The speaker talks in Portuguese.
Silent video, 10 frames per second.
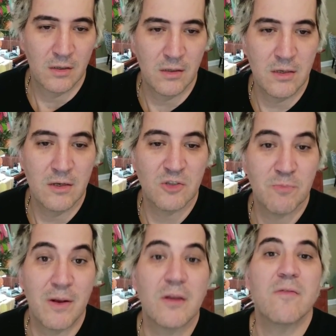e
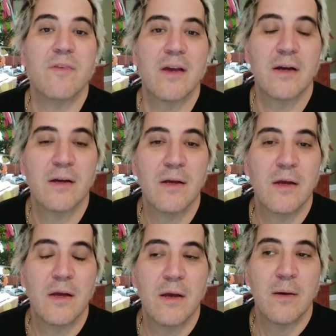espero que venha
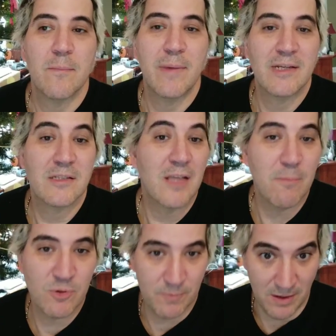mais
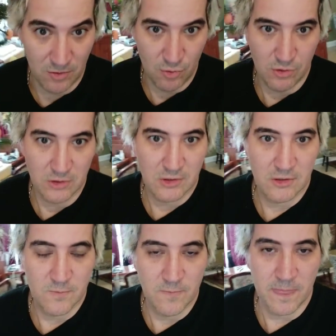tempos para
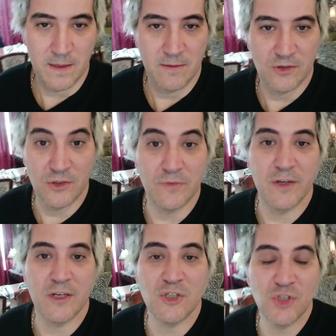nós se
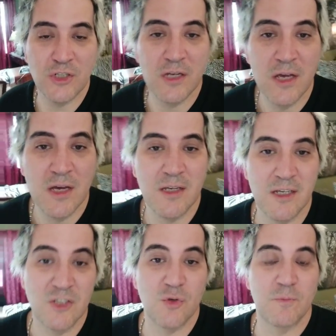divertir, que a
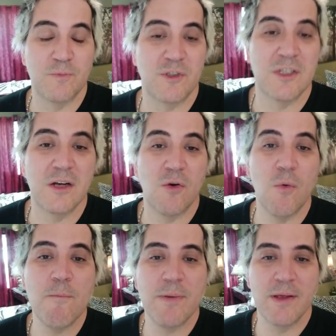gente consiga
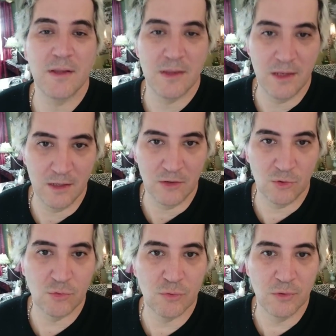compreender
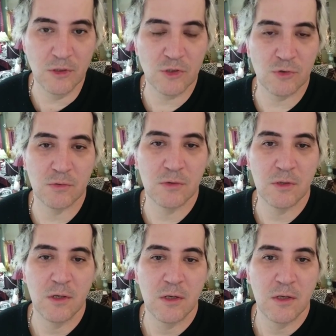tudo isso.
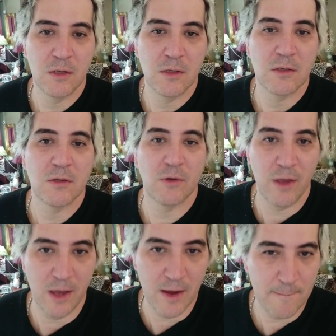
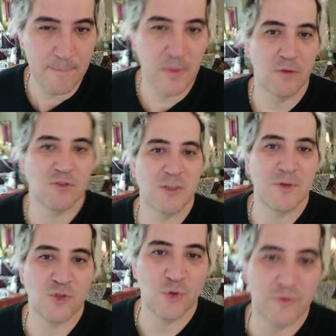Ok? Deus
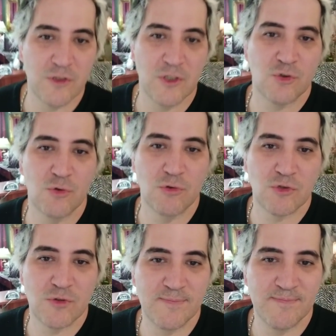abençoe vocês todos.